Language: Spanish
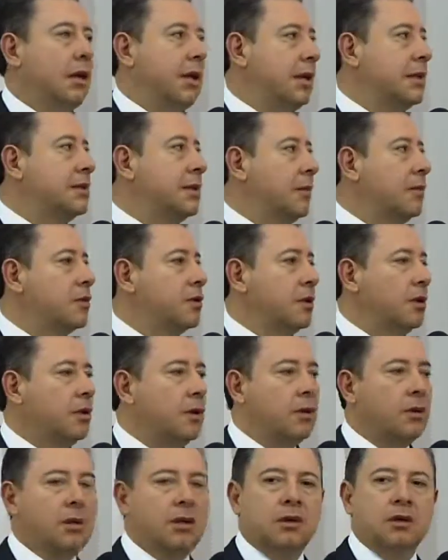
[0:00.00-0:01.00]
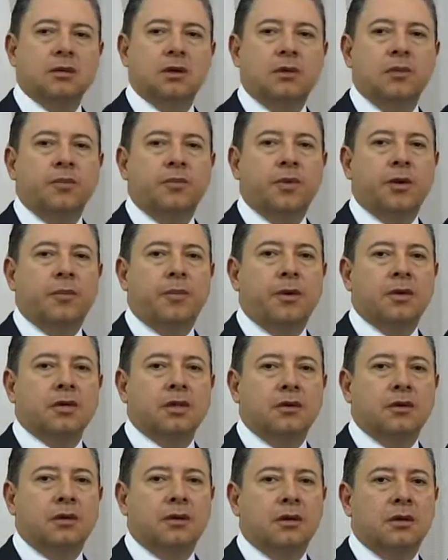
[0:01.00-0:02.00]
estemos incluidos en un
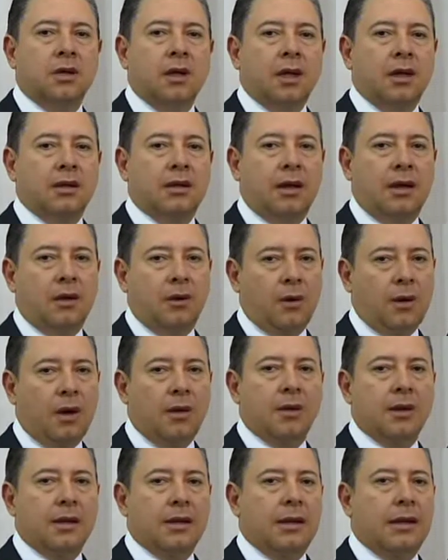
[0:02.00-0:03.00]
propósito tan loable.